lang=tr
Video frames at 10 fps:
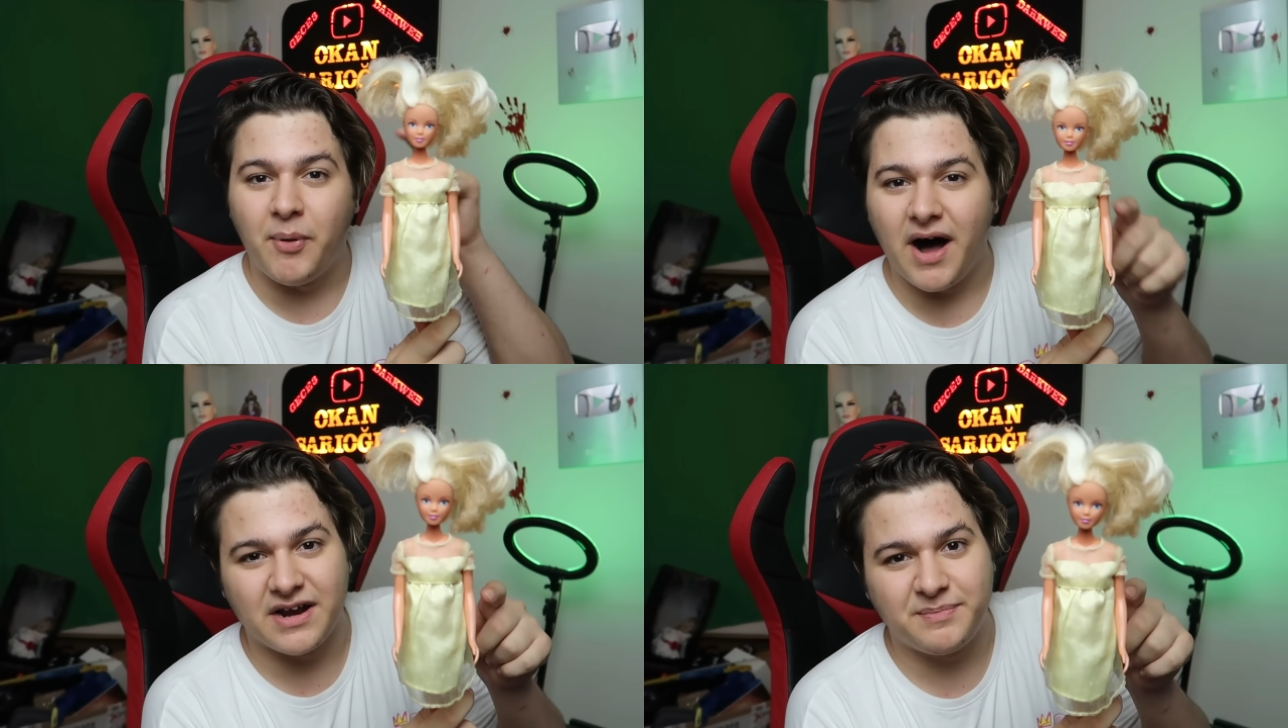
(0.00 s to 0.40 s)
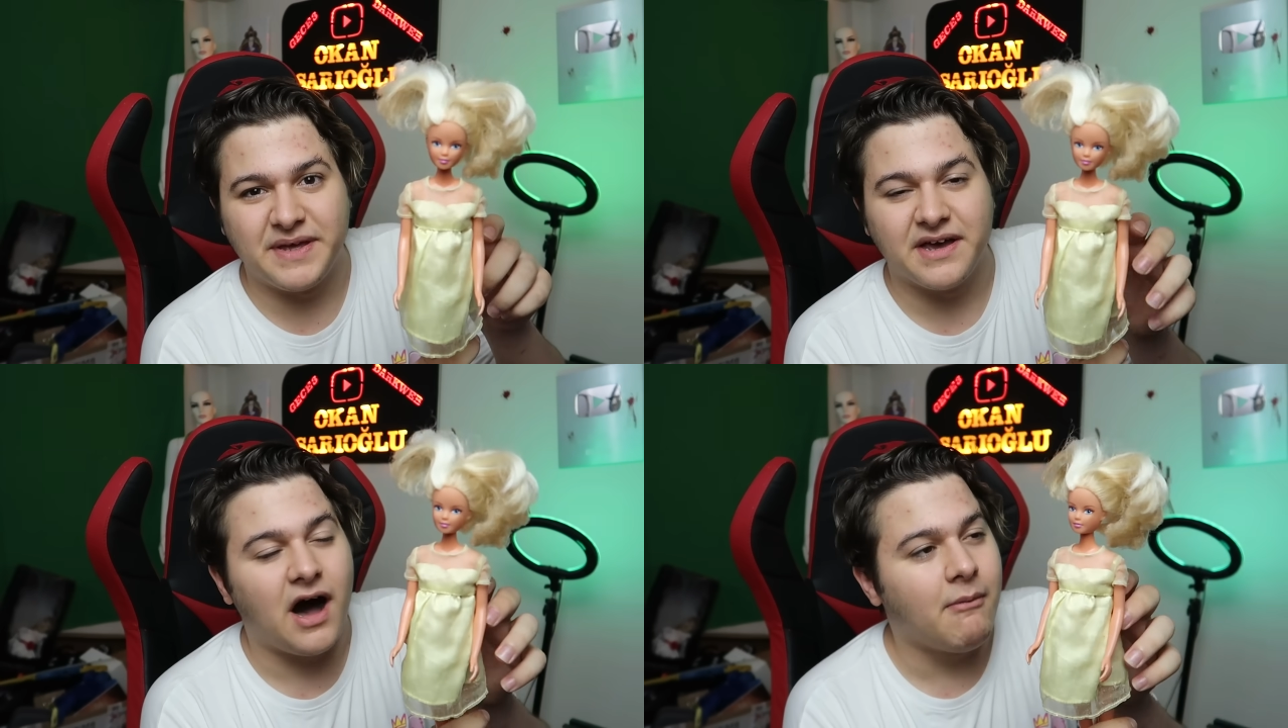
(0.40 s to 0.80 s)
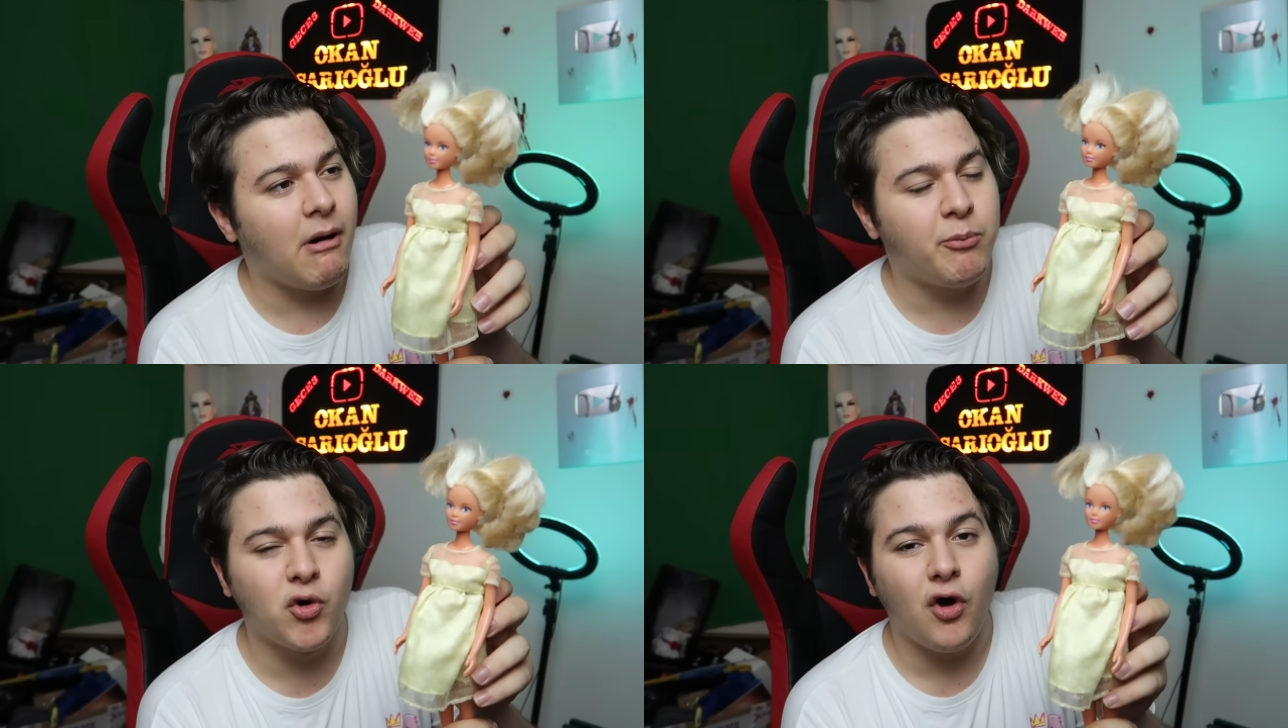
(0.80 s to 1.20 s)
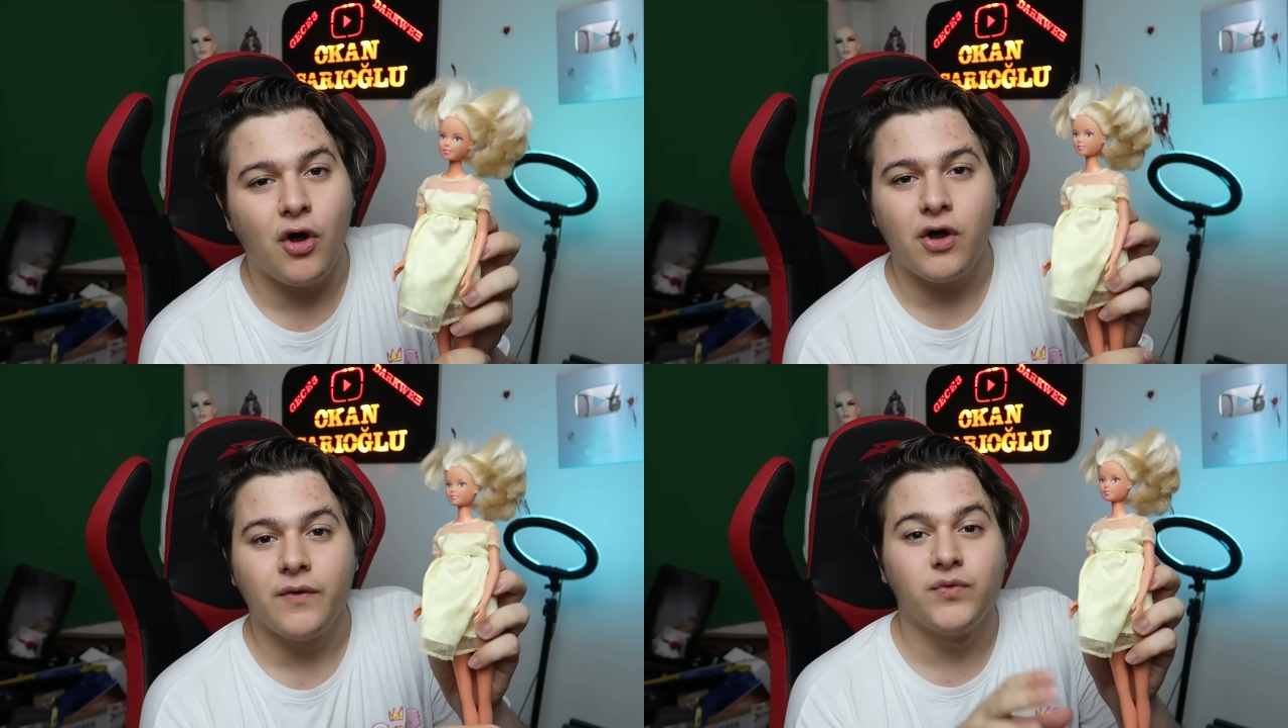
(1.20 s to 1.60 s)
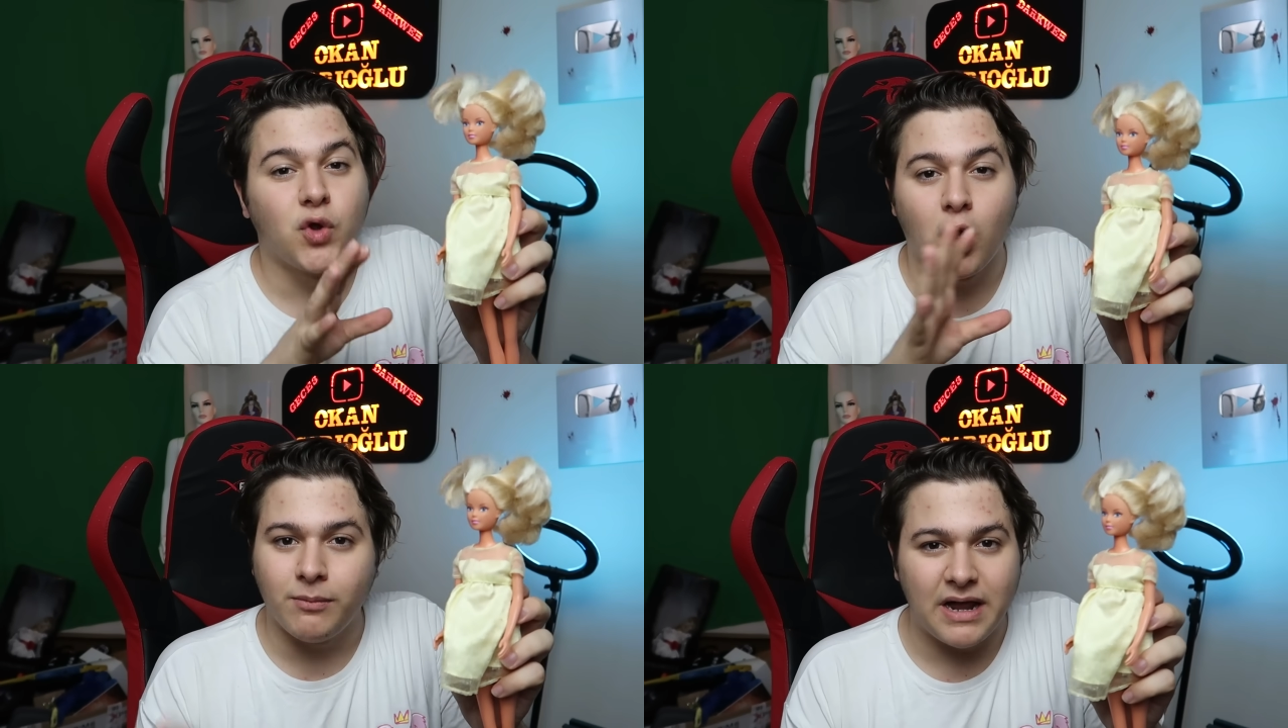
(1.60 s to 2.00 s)
Barbie. Ama bu
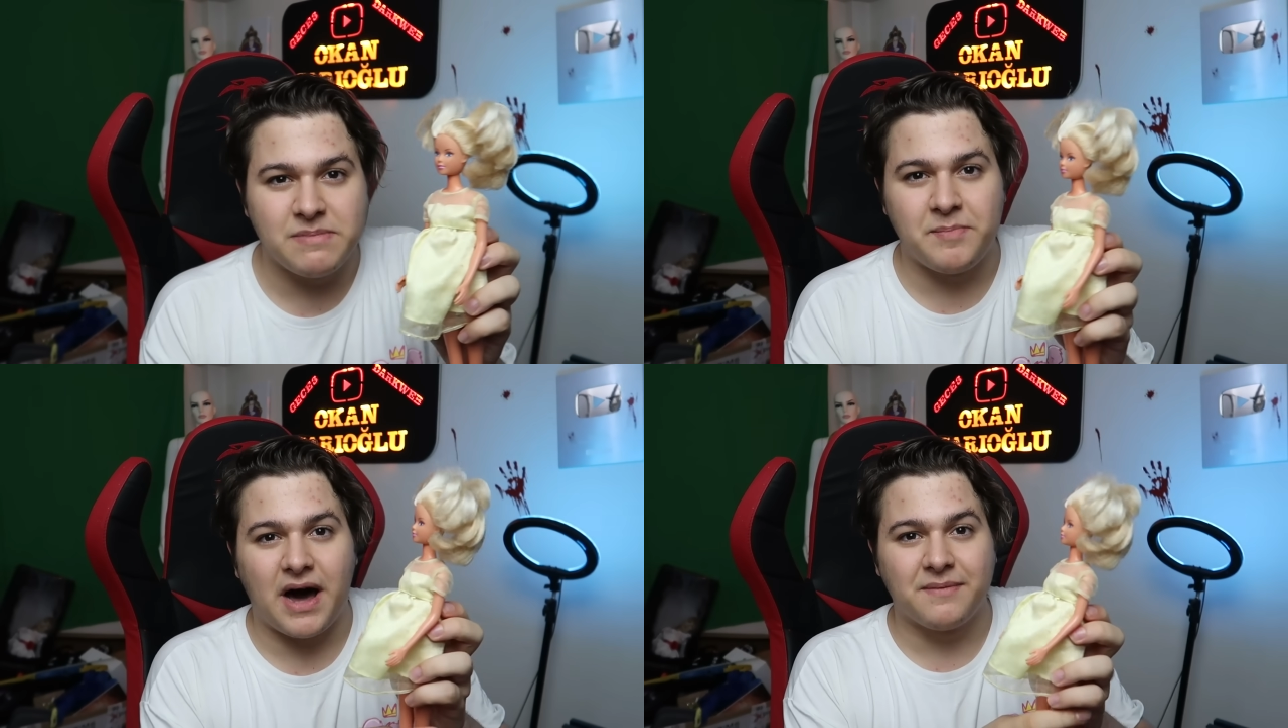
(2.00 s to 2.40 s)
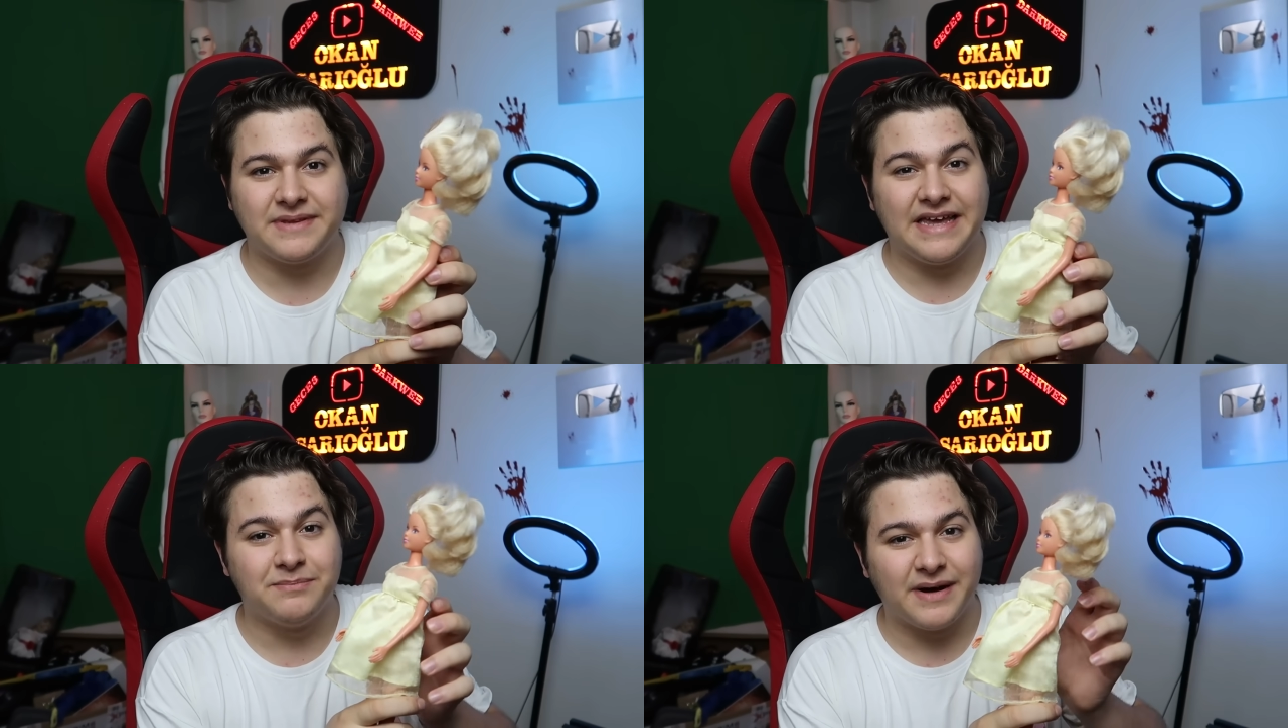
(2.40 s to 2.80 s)
normal bir Barbie değil.